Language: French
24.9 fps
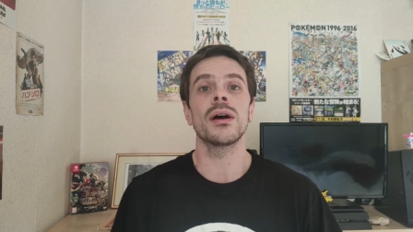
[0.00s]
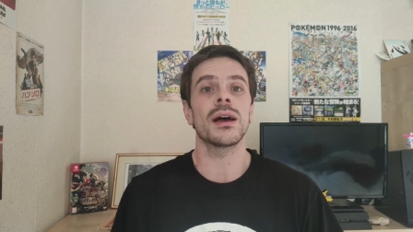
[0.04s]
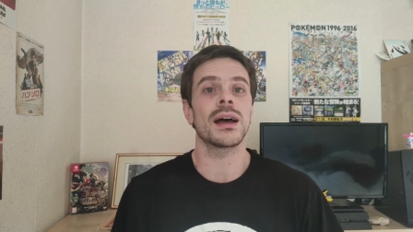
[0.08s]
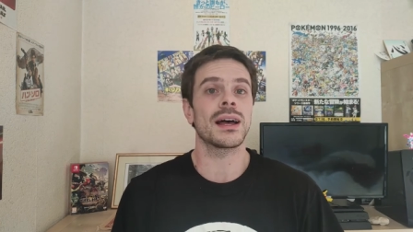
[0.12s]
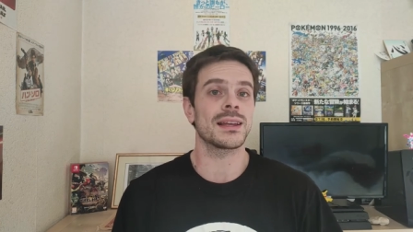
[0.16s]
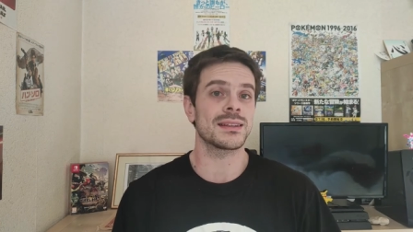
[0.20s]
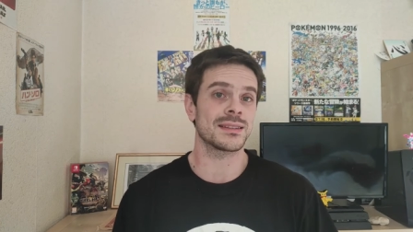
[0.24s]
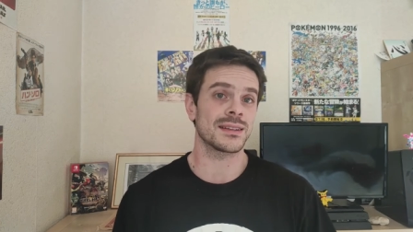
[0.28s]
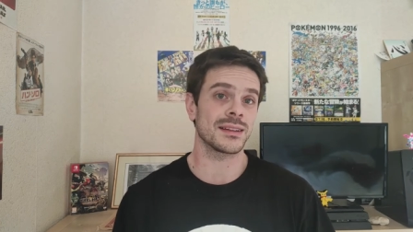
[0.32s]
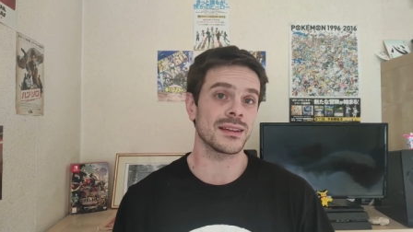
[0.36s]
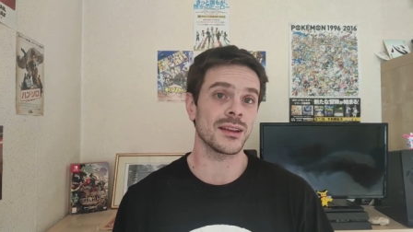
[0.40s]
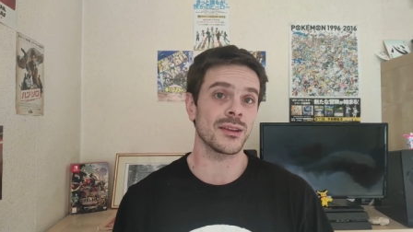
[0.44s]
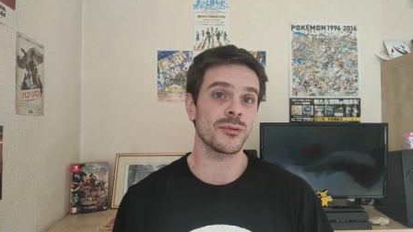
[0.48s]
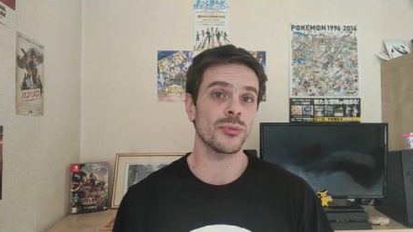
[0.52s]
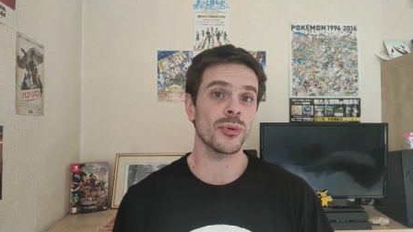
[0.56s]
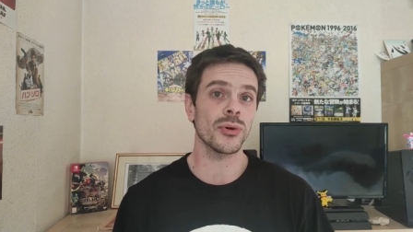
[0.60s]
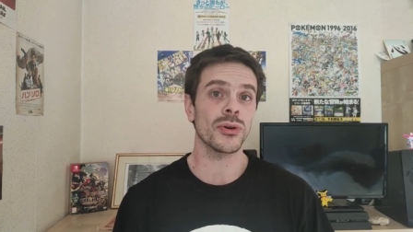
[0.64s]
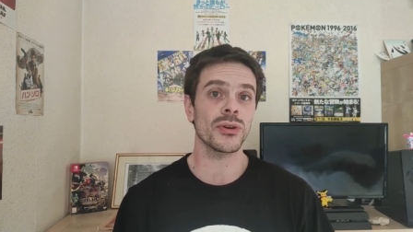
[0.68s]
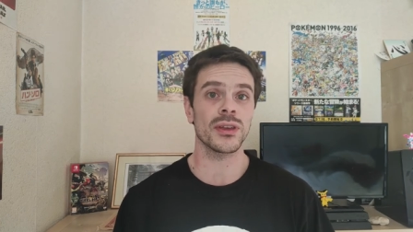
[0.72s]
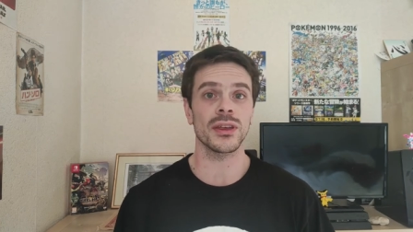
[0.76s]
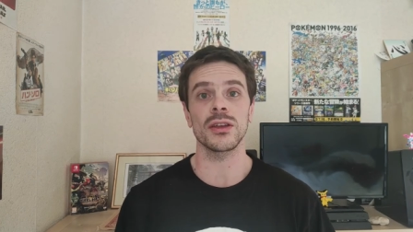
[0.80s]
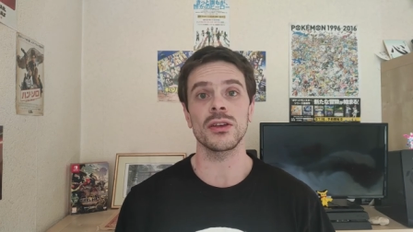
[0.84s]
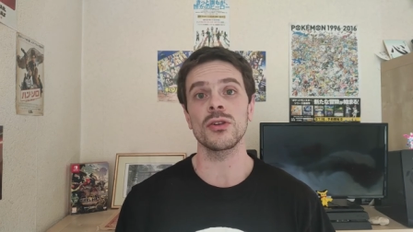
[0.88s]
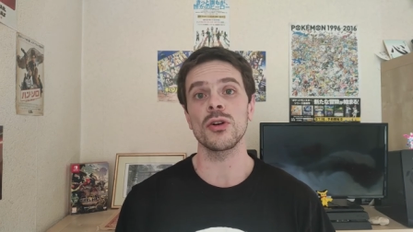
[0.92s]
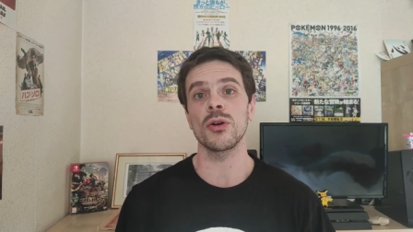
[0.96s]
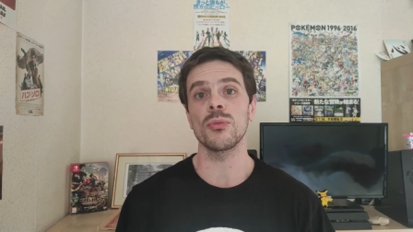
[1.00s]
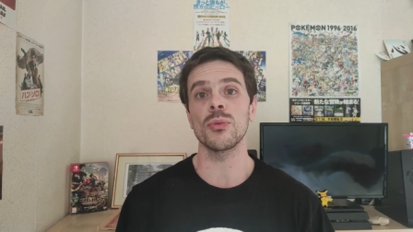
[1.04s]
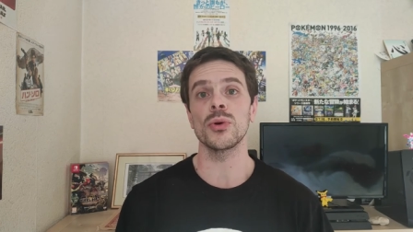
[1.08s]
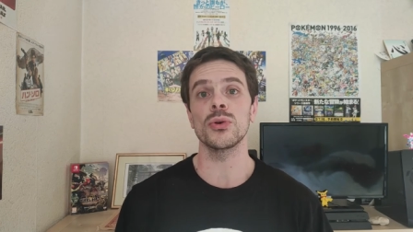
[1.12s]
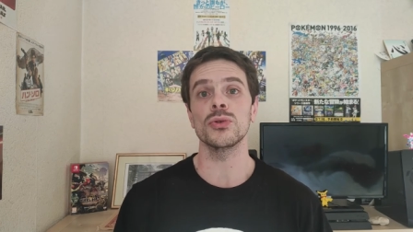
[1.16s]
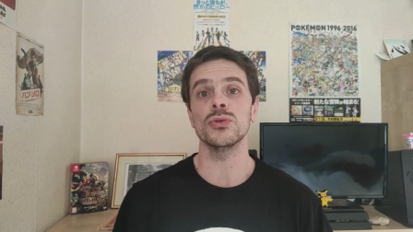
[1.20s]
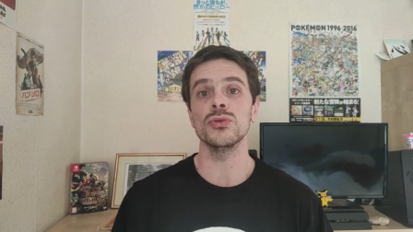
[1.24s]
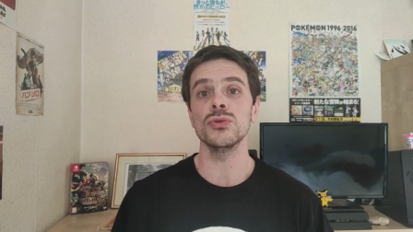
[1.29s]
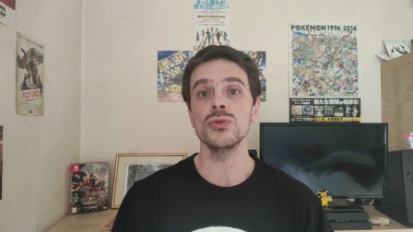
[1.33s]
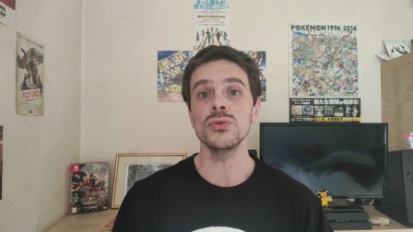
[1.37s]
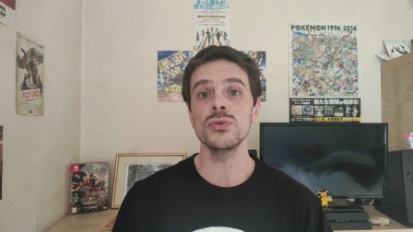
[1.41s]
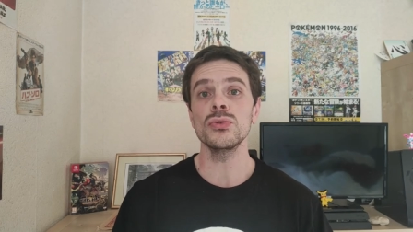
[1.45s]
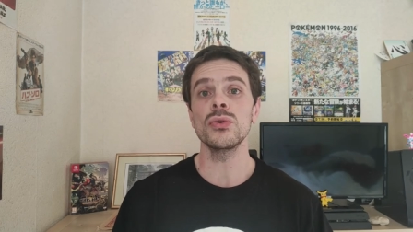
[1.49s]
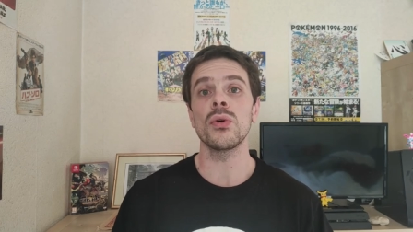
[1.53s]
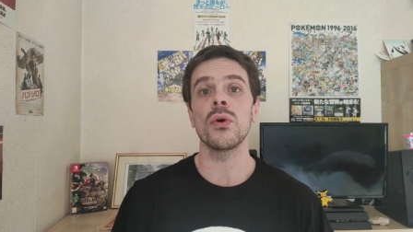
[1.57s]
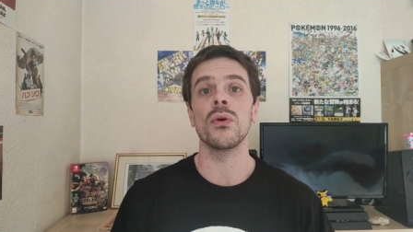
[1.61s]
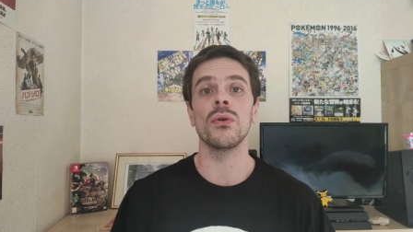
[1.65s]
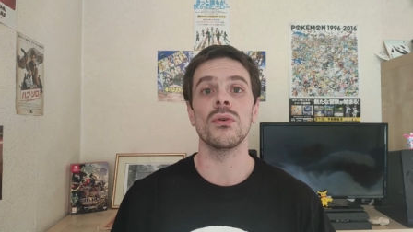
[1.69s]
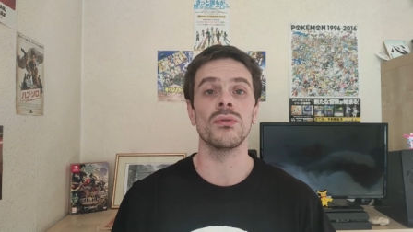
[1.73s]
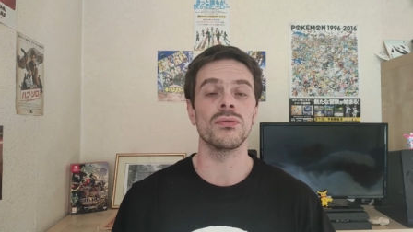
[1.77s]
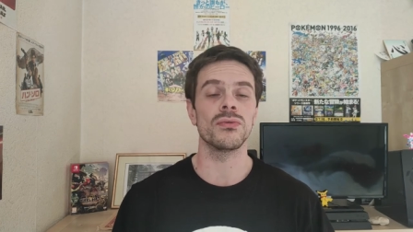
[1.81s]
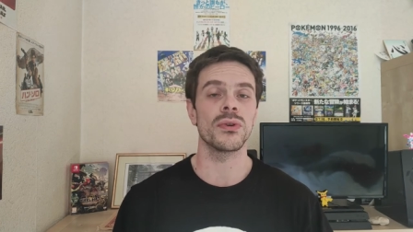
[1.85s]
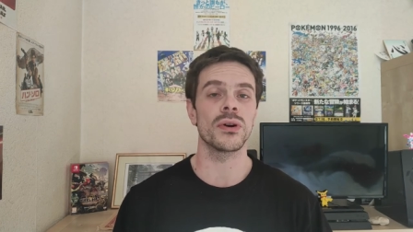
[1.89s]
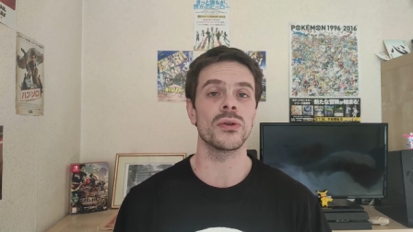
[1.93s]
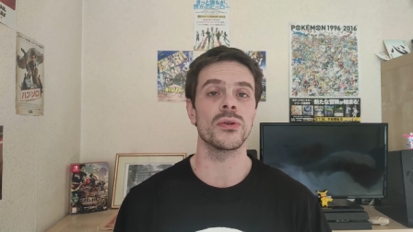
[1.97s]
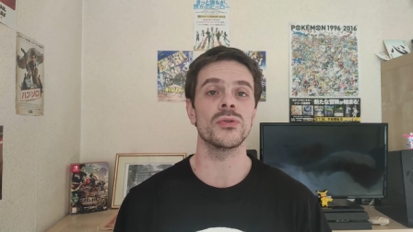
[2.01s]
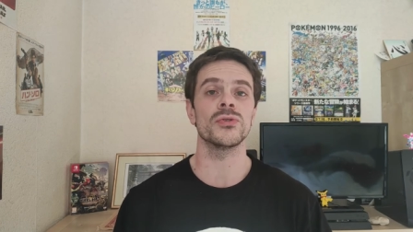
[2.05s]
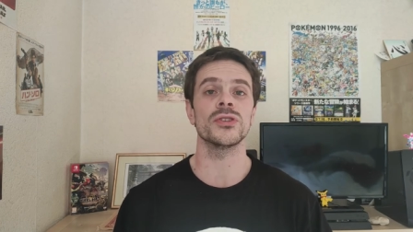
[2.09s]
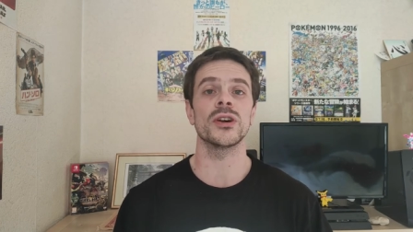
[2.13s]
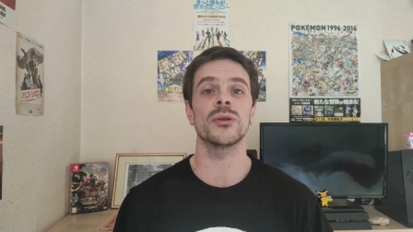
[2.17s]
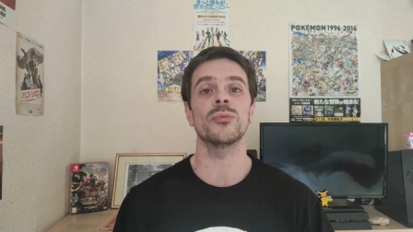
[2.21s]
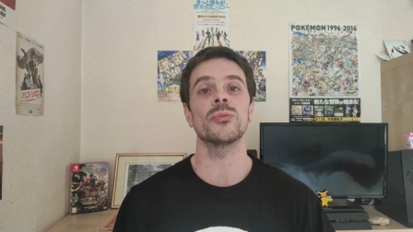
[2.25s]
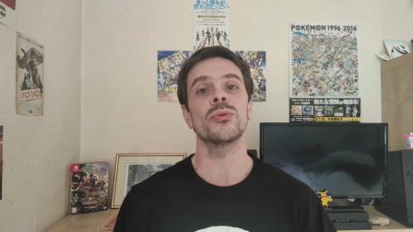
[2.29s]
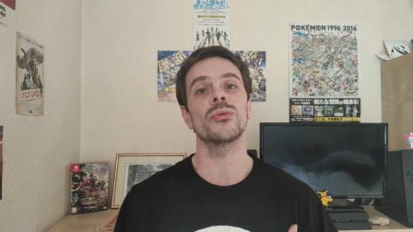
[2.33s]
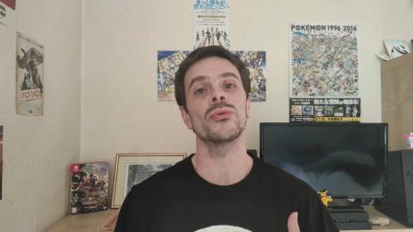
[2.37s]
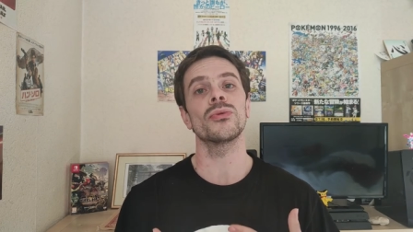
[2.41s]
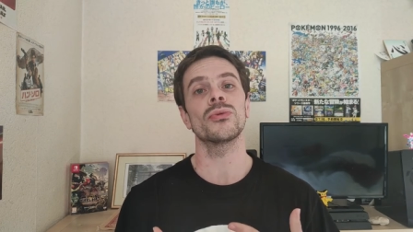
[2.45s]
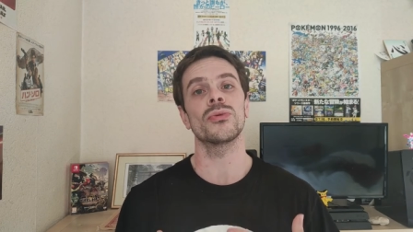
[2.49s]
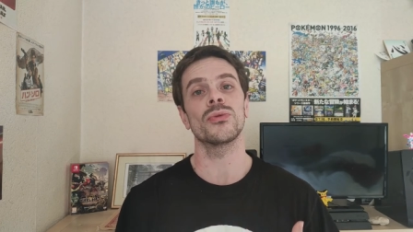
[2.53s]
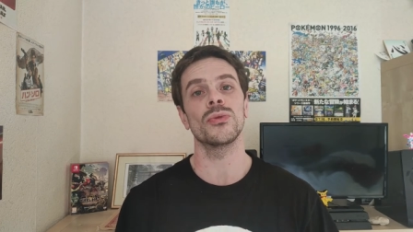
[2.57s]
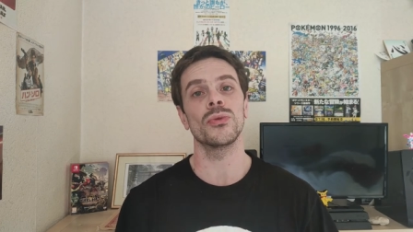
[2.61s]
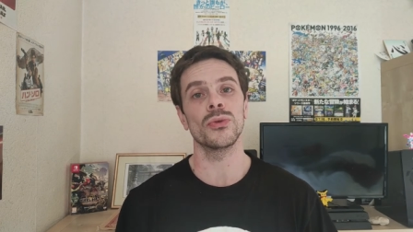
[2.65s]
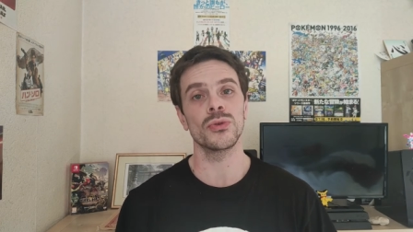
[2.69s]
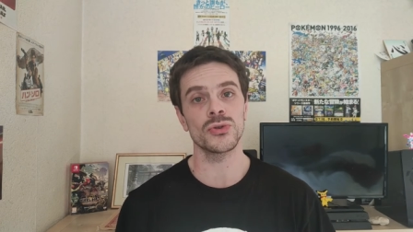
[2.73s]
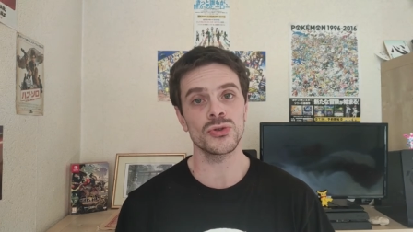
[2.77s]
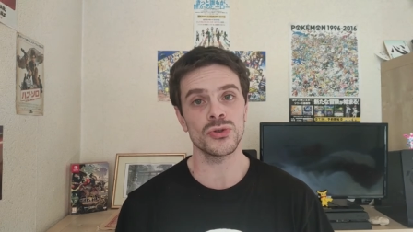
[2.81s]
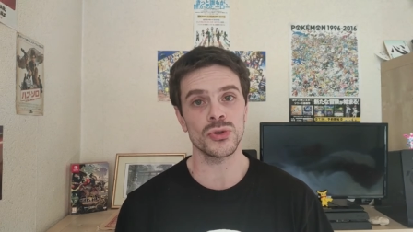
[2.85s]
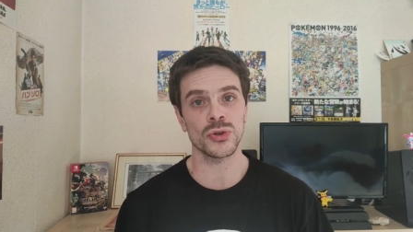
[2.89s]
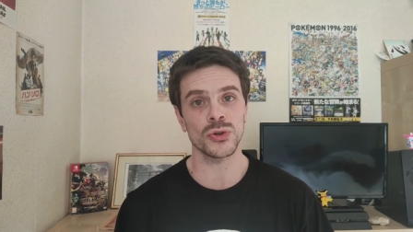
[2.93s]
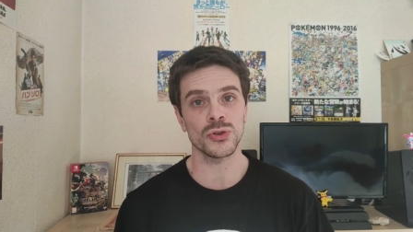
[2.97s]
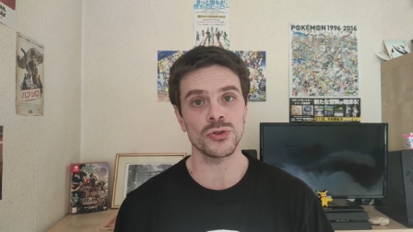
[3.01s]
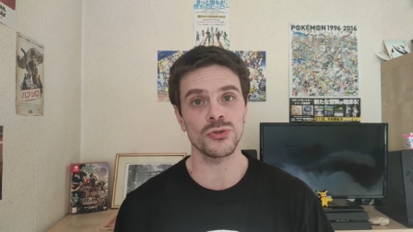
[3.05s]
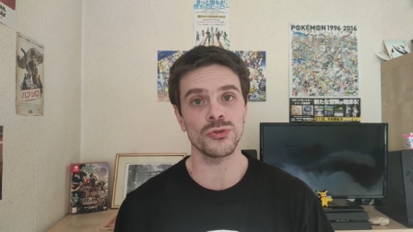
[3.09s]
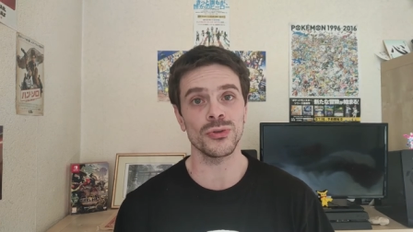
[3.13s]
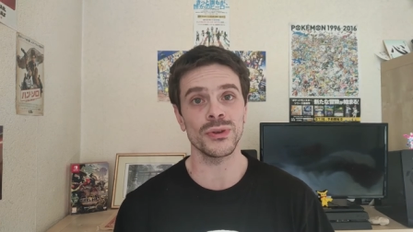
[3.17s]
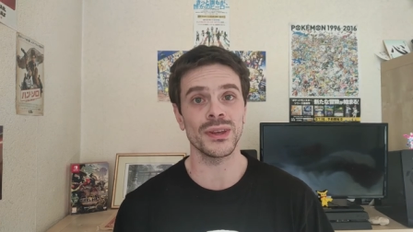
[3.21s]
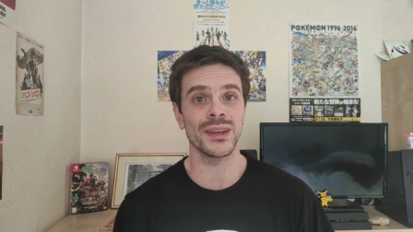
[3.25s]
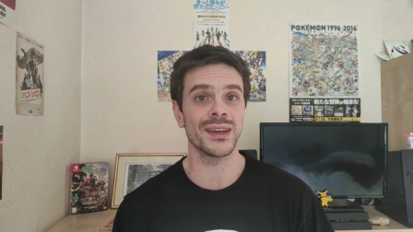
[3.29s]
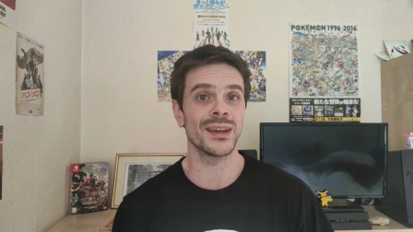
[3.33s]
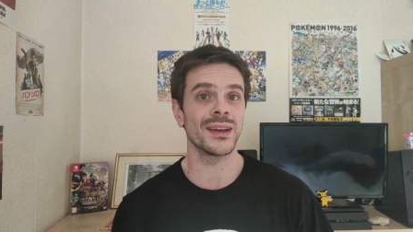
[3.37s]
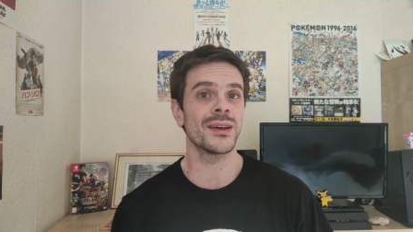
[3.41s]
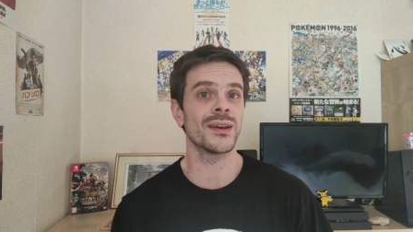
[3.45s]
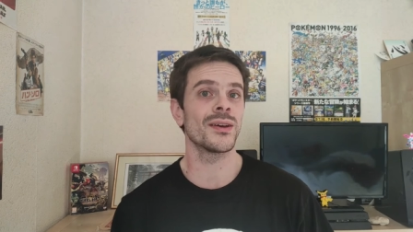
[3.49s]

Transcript: à cette époque et comment nous, on voit le Japon aujourd'hui.